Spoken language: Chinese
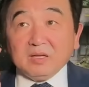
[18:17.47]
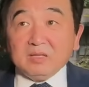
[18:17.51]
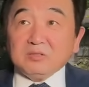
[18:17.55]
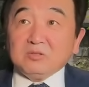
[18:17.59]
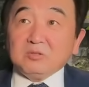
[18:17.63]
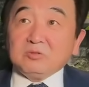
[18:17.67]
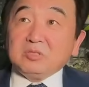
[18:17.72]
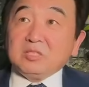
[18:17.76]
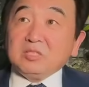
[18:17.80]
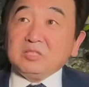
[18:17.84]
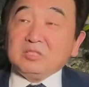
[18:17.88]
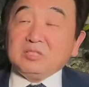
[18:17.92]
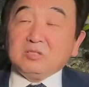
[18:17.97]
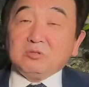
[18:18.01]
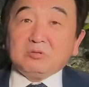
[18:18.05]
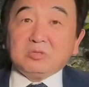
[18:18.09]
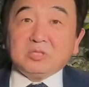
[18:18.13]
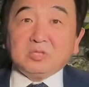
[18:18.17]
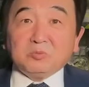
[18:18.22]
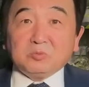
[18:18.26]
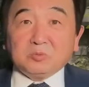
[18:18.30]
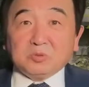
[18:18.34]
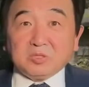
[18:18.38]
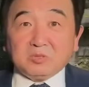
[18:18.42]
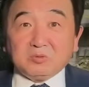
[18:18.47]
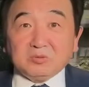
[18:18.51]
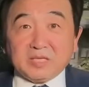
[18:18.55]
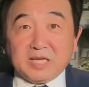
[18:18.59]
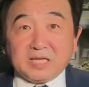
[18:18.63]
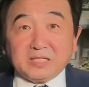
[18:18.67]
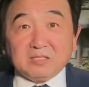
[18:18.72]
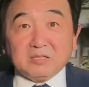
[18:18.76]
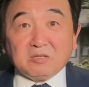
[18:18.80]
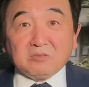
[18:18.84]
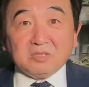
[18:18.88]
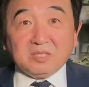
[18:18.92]
就是九十五周
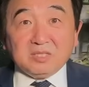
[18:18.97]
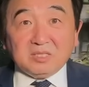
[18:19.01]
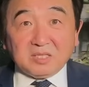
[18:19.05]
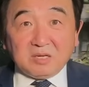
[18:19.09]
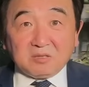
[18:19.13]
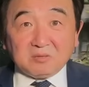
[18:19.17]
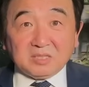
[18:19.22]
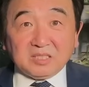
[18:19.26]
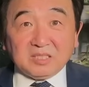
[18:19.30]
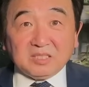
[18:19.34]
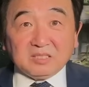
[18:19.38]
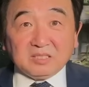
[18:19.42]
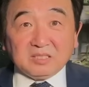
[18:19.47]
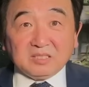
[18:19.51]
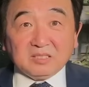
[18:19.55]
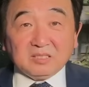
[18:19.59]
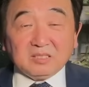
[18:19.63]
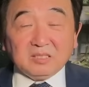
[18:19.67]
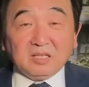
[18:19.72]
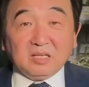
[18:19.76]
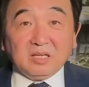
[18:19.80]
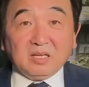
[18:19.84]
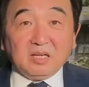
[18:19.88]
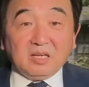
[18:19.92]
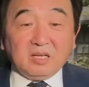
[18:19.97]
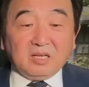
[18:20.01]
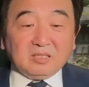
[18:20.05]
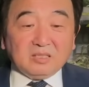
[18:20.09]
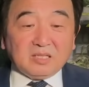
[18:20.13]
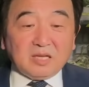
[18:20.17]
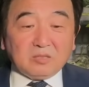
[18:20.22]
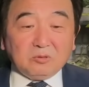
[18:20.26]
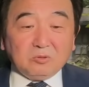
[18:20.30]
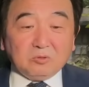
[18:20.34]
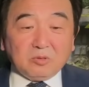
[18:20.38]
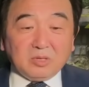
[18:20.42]
年叫一小庆，
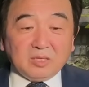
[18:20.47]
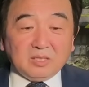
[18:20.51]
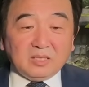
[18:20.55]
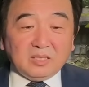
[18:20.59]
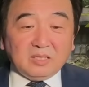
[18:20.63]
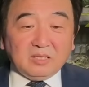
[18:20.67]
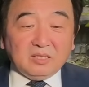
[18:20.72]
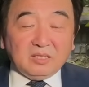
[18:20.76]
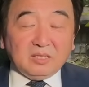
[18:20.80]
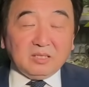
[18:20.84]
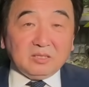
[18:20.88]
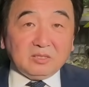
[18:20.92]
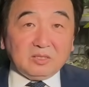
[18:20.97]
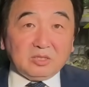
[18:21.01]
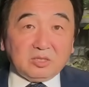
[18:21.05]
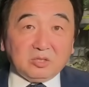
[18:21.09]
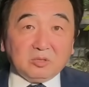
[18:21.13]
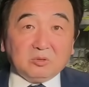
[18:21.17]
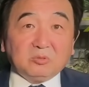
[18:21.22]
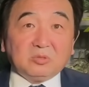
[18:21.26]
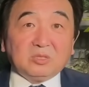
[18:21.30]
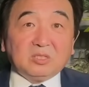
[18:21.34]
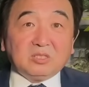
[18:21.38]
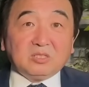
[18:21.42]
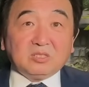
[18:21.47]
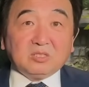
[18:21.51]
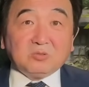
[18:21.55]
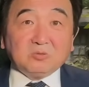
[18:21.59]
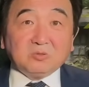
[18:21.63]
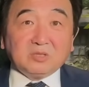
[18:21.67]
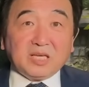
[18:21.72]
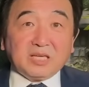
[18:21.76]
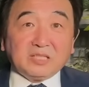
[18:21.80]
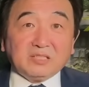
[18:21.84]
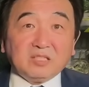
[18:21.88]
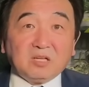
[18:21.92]
那如果九十
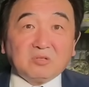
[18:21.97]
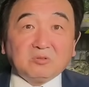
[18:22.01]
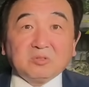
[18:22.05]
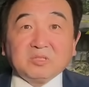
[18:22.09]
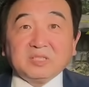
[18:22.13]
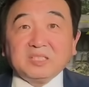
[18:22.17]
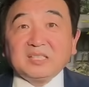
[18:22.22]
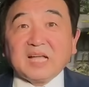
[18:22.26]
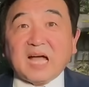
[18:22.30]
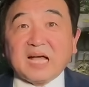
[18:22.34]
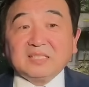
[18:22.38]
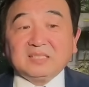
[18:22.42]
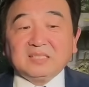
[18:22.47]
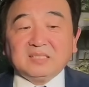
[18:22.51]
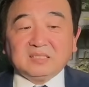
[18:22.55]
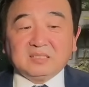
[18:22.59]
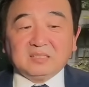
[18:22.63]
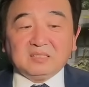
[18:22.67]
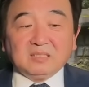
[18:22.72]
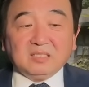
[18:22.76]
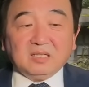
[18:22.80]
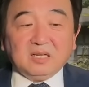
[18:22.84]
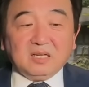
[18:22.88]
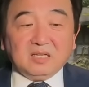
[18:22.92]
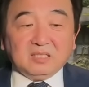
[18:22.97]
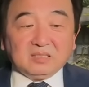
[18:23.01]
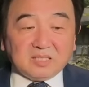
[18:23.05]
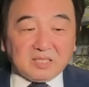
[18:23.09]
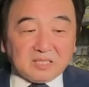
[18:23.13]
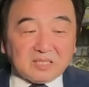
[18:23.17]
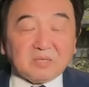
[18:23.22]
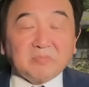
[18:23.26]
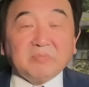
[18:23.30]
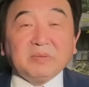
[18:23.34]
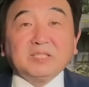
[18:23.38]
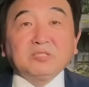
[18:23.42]
周年叫做一大庆，
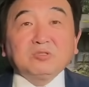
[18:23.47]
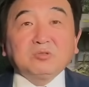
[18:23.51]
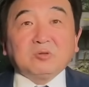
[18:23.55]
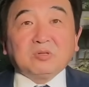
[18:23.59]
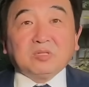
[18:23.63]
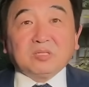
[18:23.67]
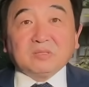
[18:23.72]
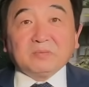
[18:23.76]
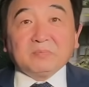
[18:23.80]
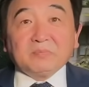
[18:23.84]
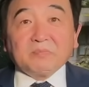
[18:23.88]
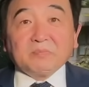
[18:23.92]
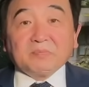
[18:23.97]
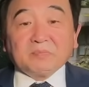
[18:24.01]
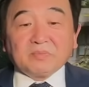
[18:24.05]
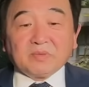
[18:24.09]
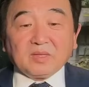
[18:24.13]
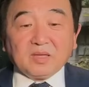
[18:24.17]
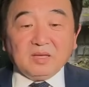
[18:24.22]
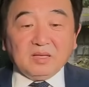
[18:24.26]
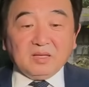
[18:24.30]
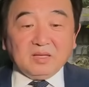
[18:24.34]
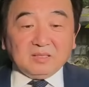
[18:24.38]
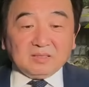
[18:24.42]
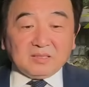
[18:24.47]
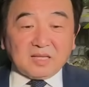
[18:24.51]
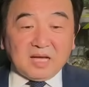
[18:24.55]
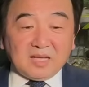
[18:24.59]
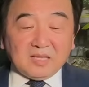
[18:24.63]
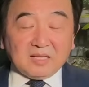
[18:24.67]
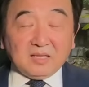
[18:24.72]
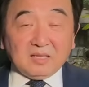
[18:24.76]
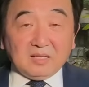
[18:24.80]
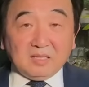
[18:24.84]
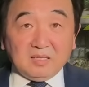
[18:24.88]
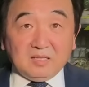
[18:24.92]
这是没错的。
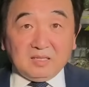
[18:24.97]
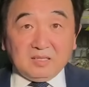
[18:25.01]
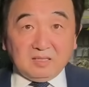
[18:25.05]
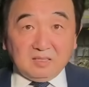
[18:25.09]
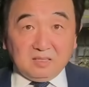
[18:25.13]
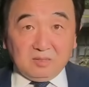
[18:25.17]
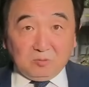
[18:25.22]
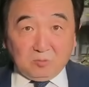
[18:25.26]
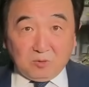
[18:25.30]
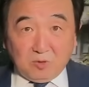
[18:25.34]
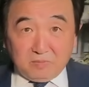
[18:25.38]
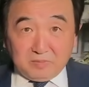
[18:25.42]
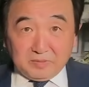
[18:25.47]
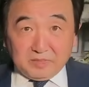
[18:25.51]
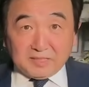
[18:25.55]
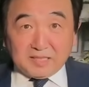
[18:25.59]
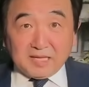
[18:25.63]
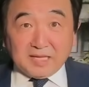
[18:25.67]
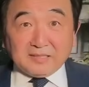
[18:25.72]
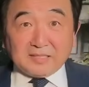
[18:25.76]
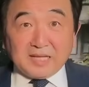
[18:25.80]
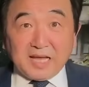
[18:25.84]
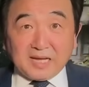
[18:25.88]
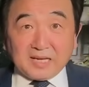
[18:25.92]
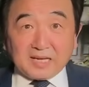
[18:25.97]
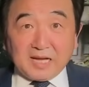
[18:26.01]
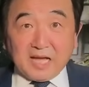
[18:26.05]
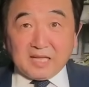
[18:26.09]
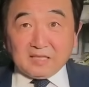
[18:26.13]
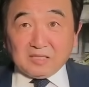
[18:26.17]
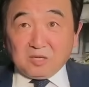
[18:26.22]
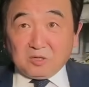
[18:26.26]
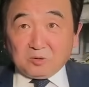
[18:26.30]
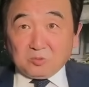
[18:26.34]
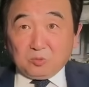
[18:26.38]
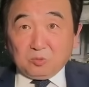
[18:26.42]
但我们现在
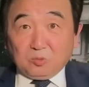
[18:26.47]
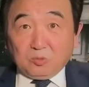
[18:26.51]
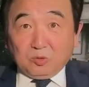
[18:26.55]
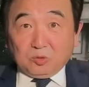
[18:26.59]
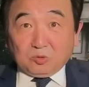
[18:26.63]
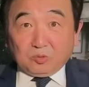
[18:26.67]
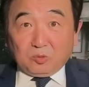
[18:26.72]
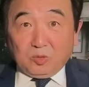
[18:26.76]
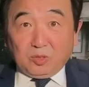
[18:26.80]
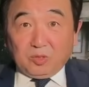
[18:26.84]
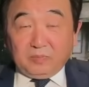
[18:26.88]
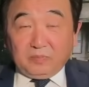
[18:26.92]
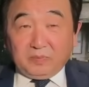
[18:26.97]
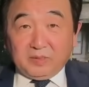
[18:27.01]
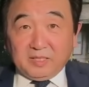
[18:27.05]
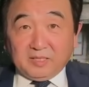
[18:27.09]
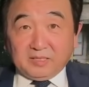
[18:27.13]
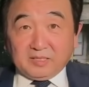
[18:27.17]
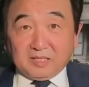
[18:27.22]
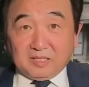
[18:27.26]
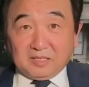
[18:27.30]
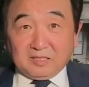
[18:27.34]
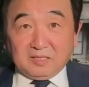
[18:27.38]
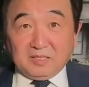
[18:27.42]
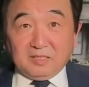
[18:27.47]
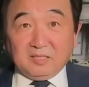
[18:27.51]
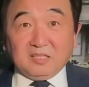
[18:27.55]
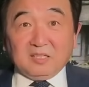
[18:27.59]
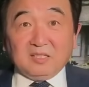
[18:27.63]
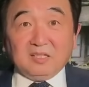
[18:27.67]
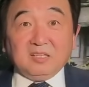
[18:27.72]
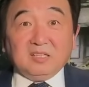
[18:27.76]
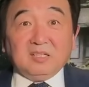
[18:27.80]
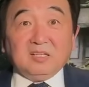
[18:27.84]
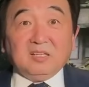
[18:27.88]
看到，如果对比整个